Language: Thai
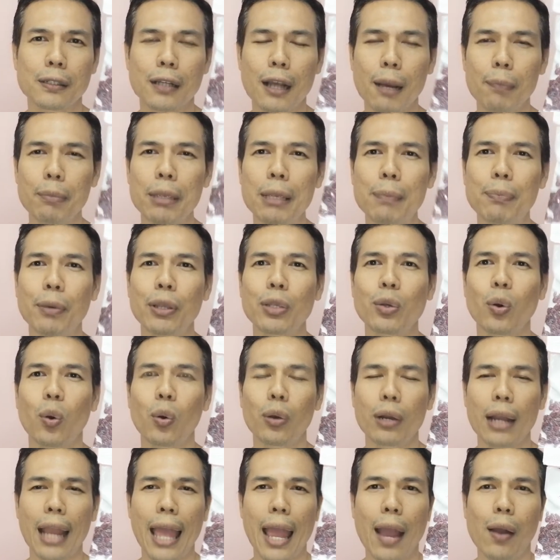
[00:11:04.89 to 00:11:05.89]
ก็มีประโย
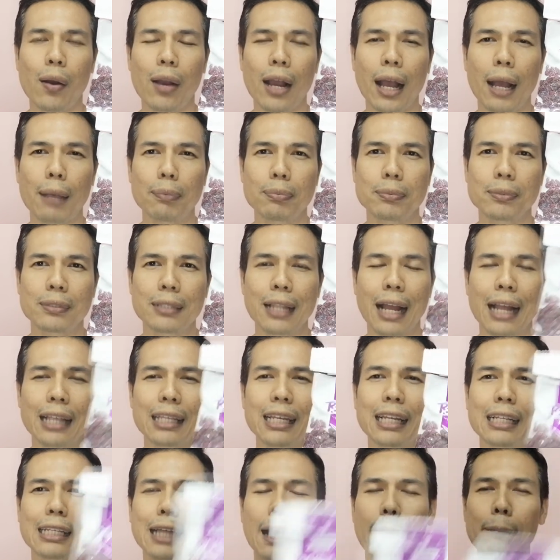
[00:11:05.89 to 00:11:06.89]
ชน์แล้วครับจะ
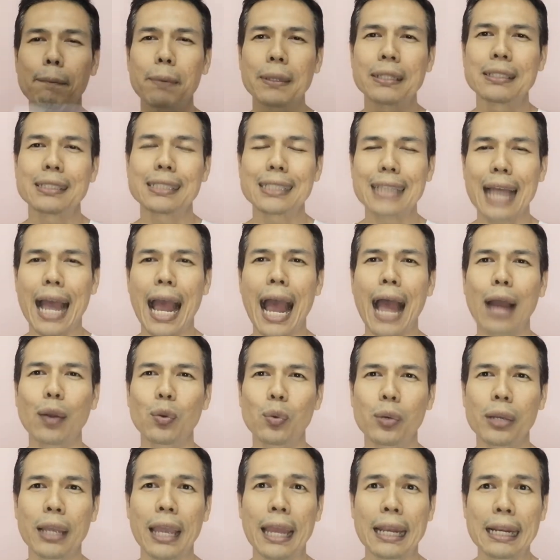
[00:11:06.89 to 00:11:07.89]
ยิ่งทำเป็นชา
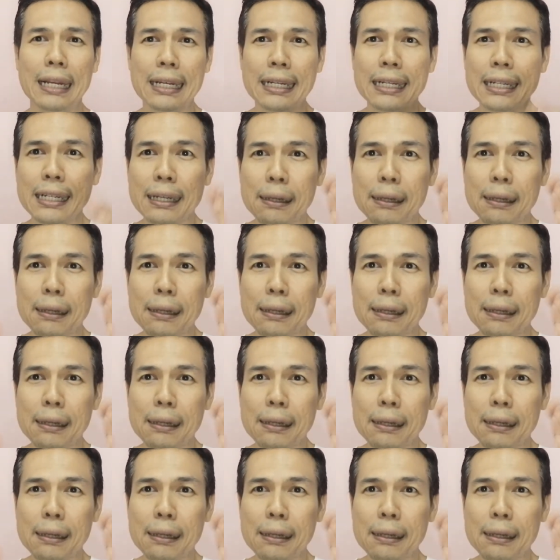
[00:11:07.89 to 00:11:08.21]
ลูกเกด